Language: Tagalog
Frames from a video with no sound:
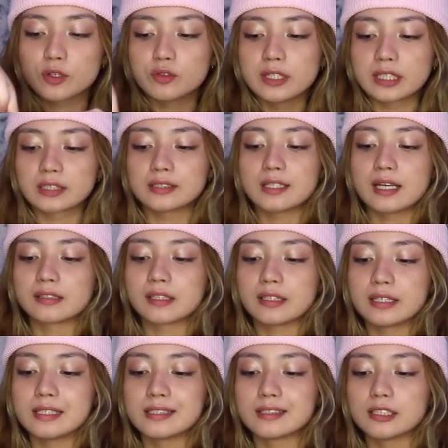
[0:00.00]
So, next
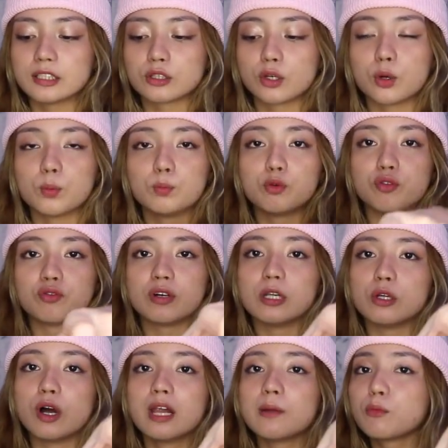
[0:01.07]
natin is itong buffalo.